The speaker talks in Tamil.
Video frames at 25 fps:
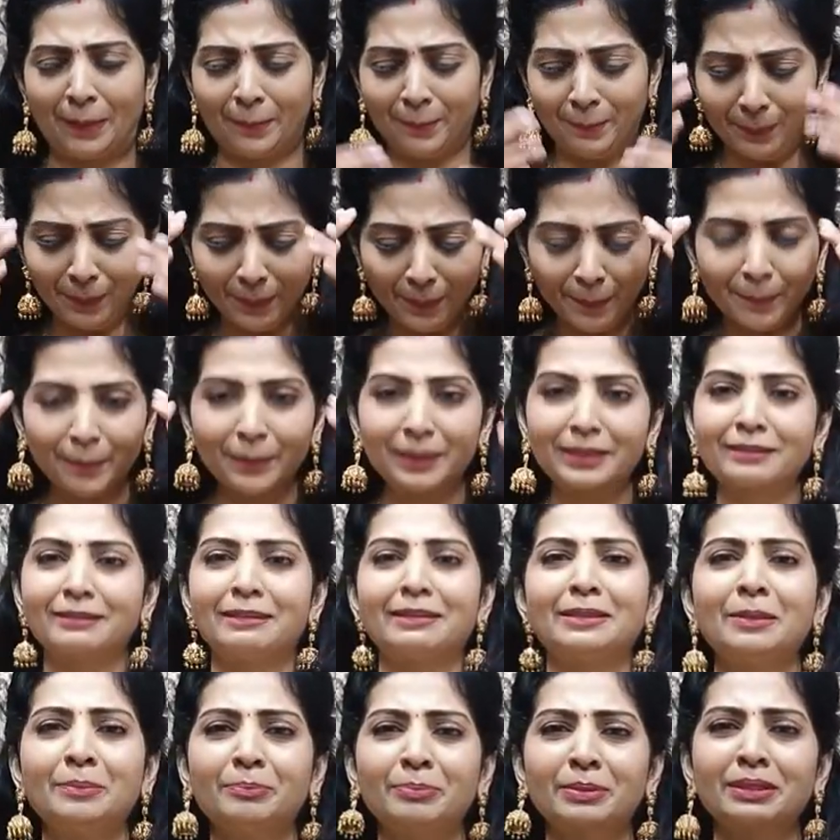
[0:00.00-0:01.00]
எப்போ
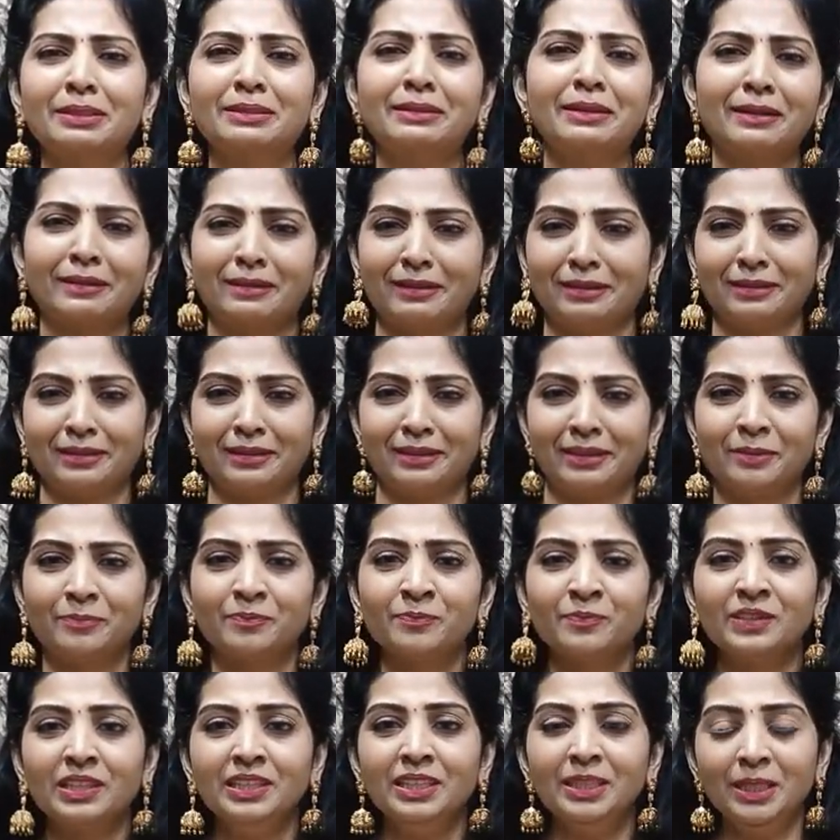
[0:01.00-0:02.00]
பார்த்தாலும் இப்போ இதான் கட்டுறேன்
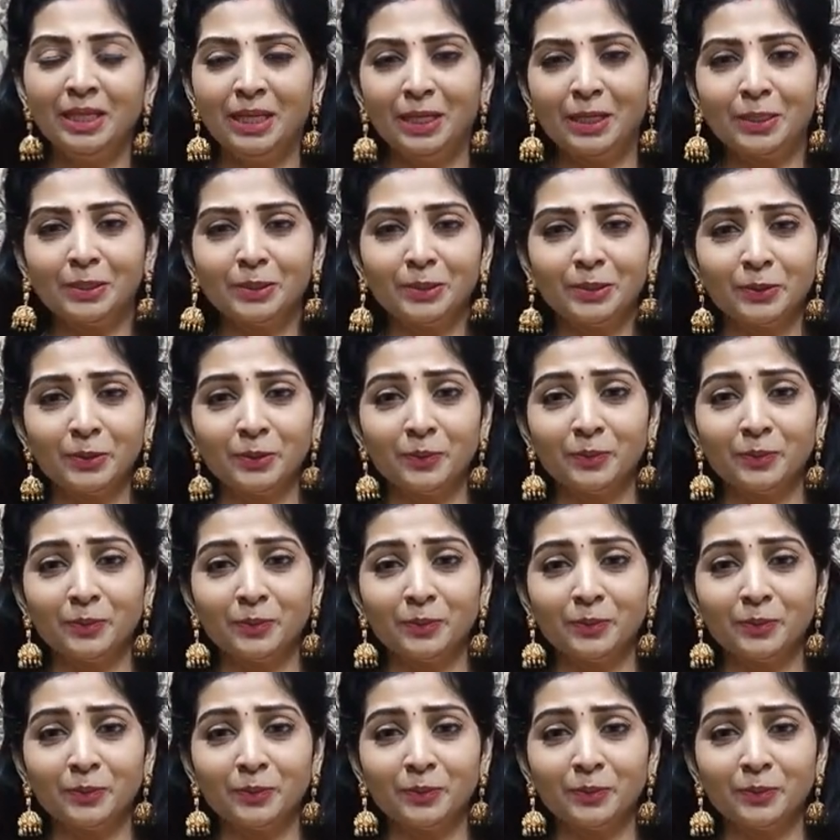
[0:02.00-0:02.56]
எனக்கு